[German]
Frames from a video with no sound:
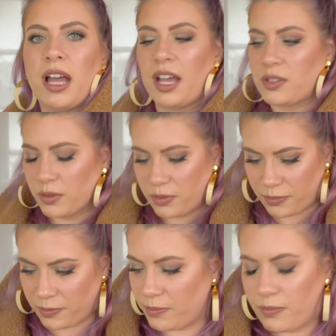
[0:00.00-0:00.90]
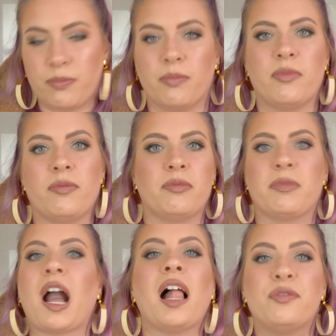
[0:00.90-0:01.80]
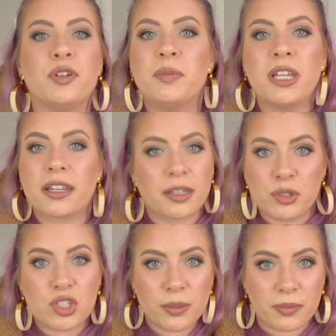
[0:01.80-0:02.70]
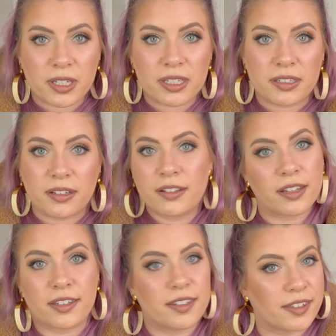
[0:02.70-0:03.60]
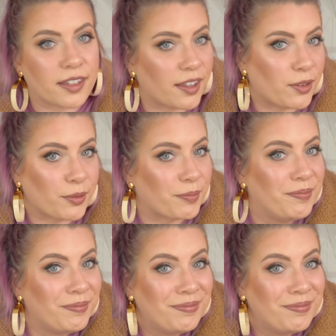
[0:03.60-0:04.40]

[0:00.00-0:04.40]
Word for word: also kalt wird mir da drin bestimmt nicht, ne. Das ist also...